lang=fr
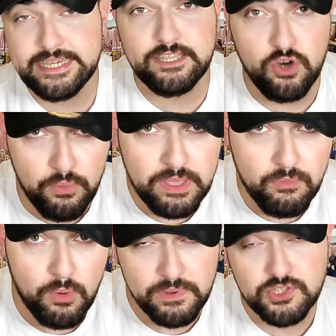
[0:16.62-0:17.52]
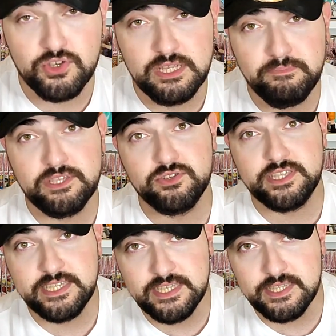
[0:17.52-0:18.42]
énormément parce que l'épisode
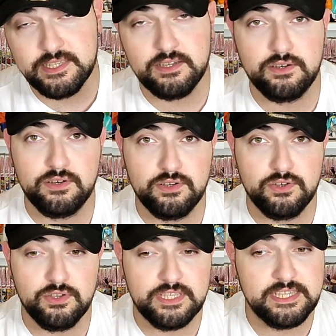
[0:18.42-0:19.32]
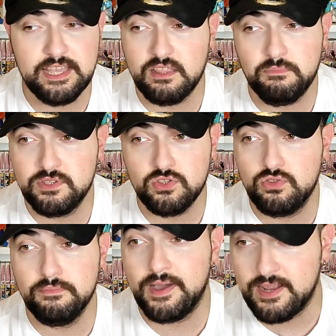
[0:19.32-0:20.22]
6 euh, c'était un épisode
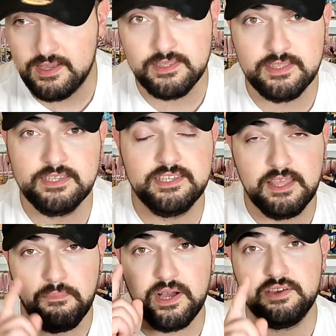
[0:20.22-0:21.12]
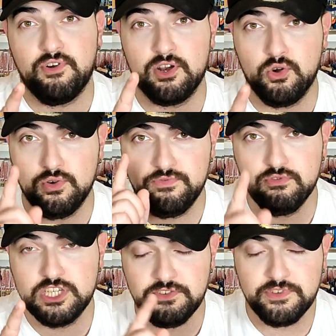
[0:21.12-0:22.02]
de malade. N'hésitez pas à aller voir la review
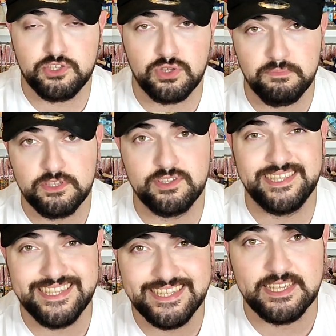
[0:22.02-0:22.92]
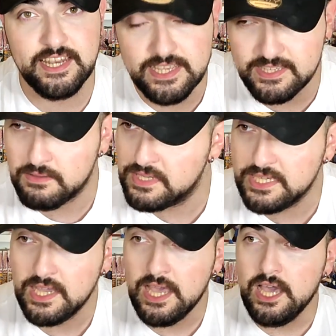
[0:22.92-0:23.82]
que j'ai faite sur l'épisode 6 les amis
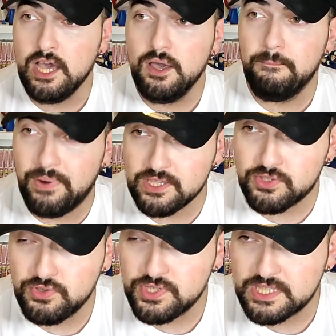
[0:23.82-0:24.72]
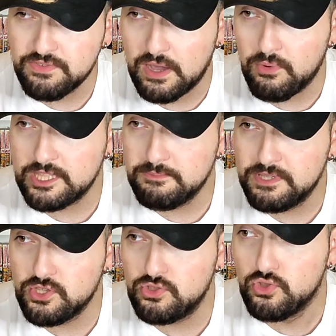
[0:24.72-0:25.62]
parce que c'était vraiment un
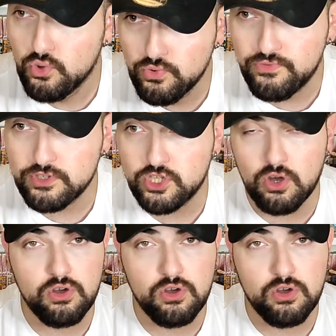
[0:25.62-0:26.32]
épisode de ouf, genre